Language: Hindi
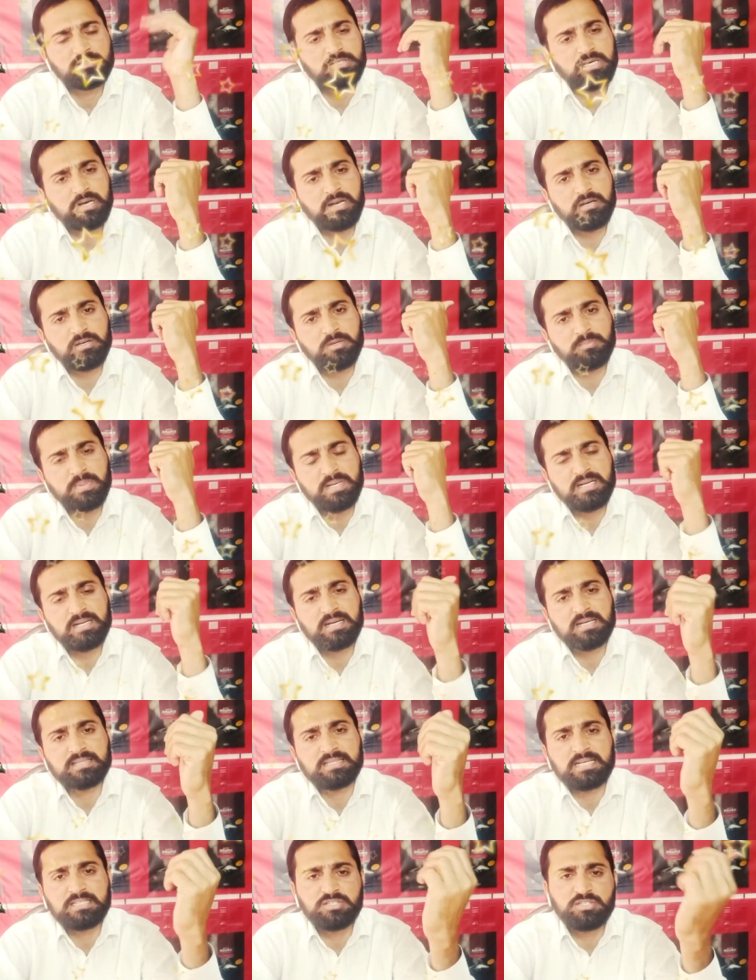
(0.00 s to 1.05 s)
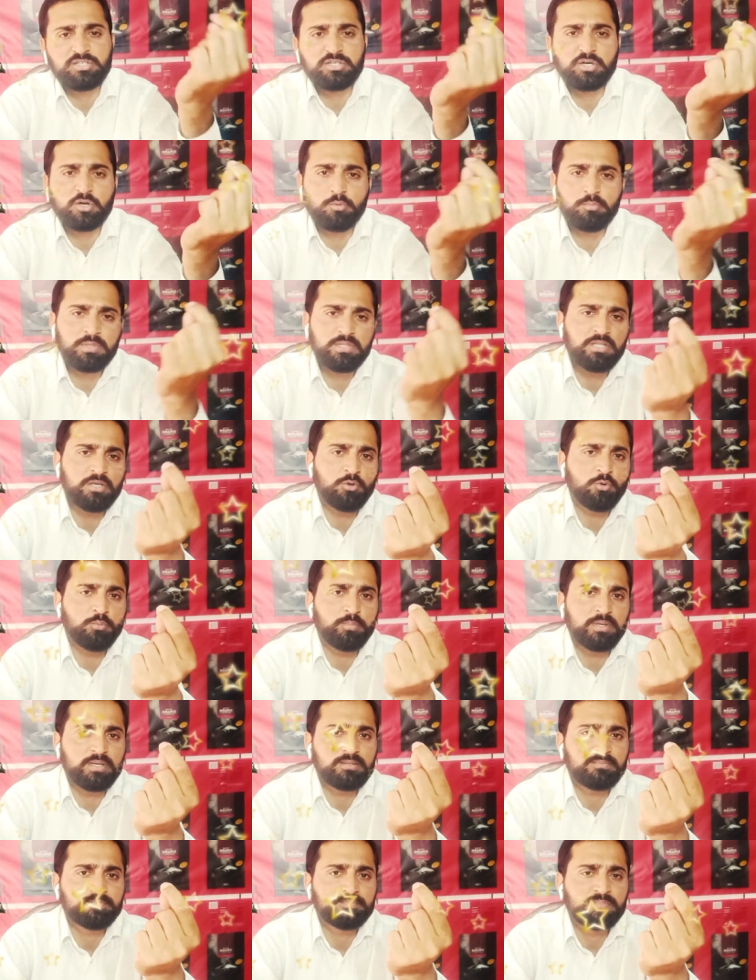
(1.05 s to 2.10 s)
सारा डिपेंड करता है जिगर और मेदे के
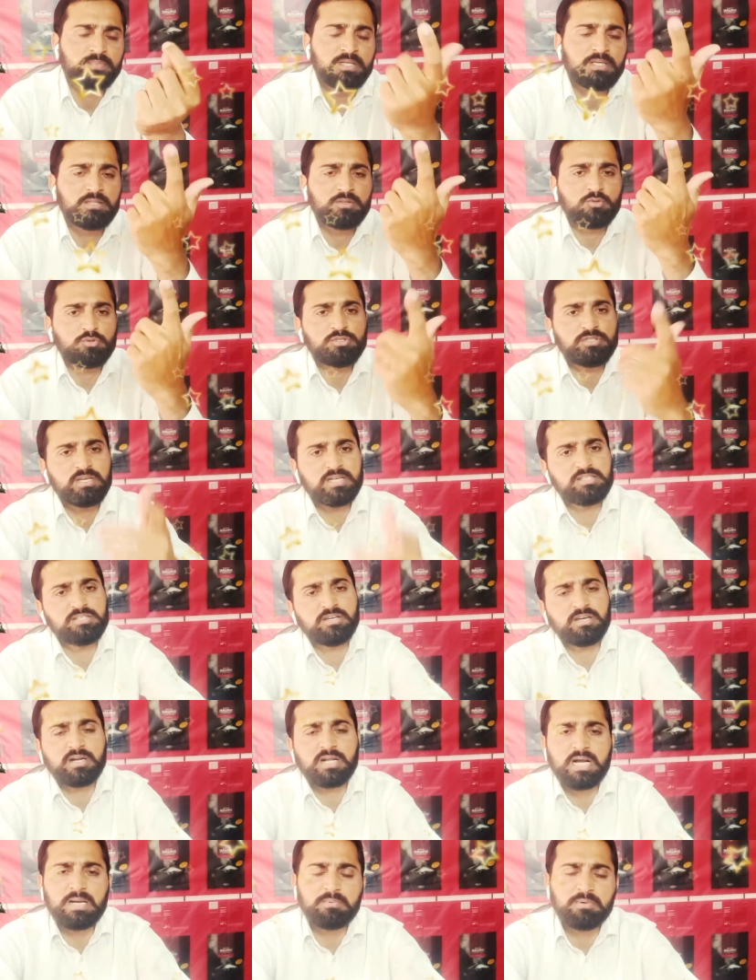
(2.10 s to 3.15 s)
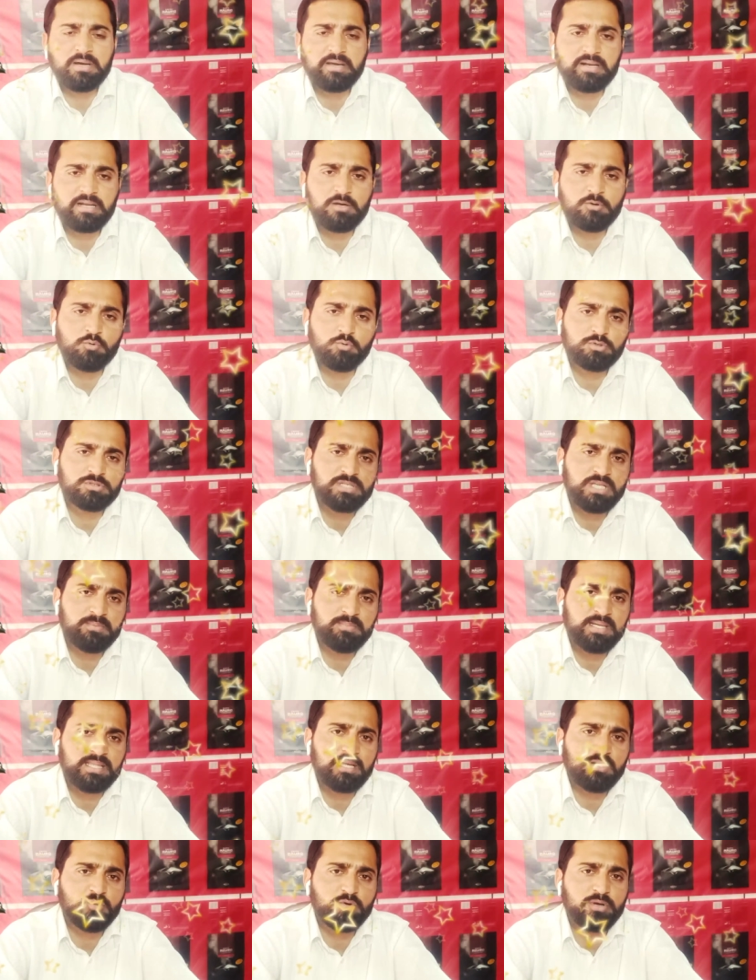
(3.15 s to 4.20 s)
ऊपर तो जिसका जिगर काम कर रहा है खून सही
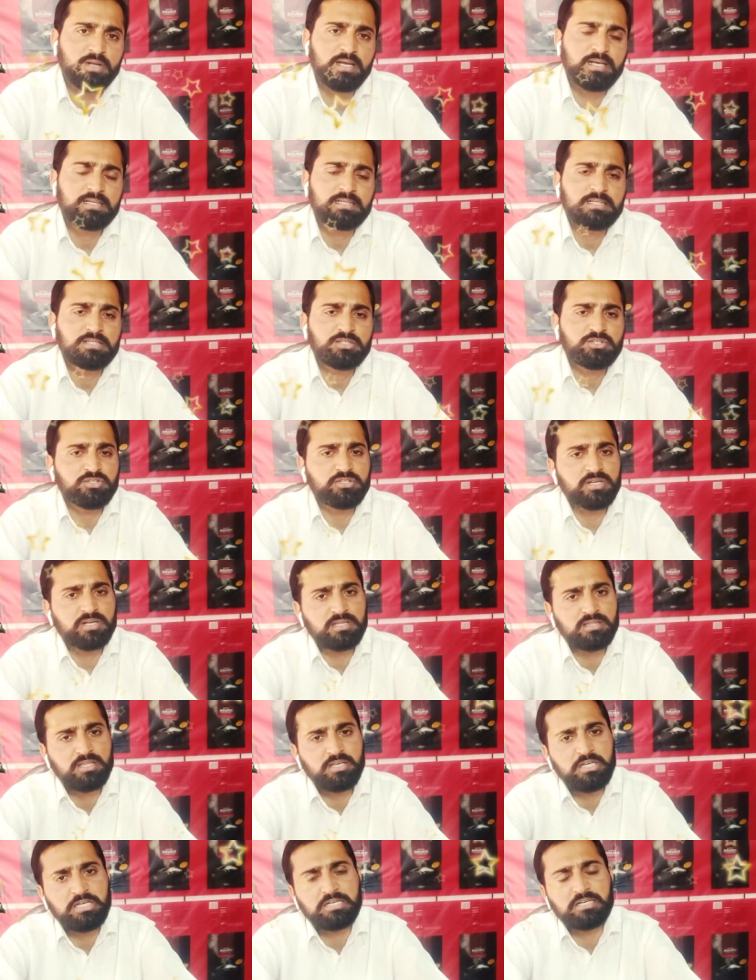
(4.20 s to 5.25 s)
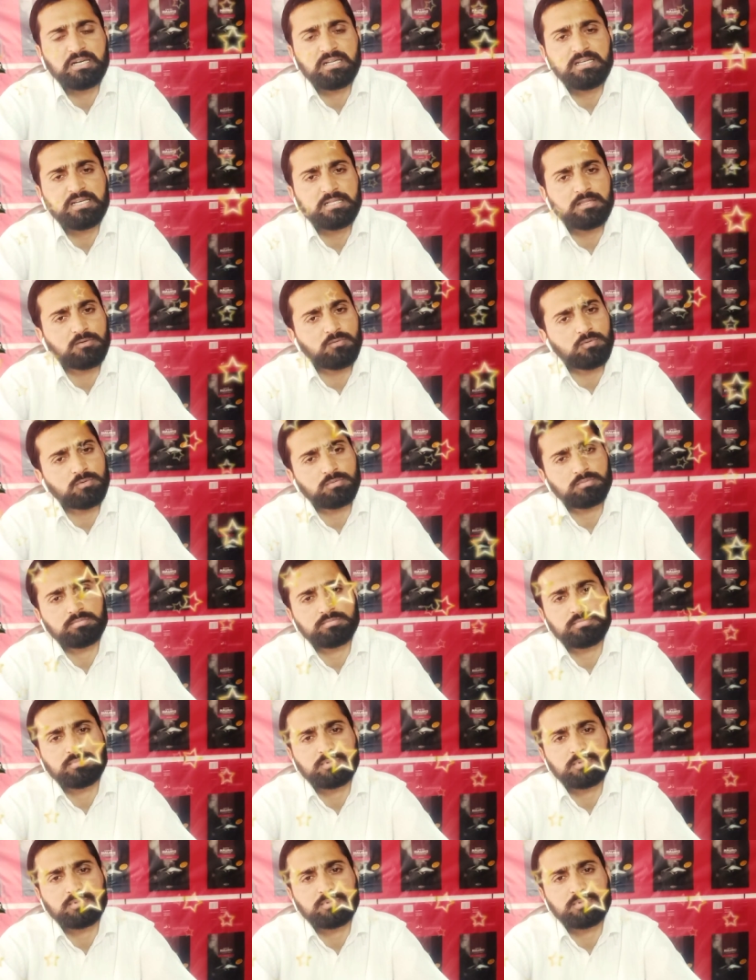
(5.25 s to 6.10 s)
पता हो रहा है जिगर के अंदर हीट नहीं है तो